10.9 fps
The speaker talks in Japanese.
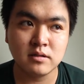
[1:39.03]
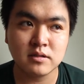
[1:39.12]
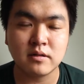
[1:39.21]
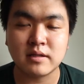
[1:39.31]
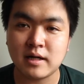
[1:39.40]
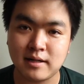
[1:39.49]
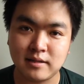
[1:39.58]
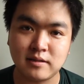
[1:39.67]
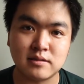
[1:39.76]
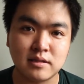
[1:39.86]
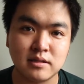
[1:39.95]
すごい高い
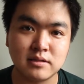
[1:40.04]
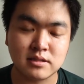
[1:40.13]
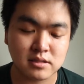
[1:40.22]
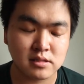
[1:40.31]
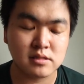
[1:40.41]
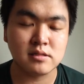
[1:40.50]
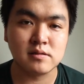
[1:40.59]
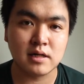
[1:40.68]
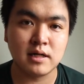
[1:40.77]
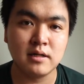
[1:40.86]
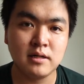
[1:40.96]
んですね、自炊する
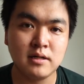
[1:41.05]
のが。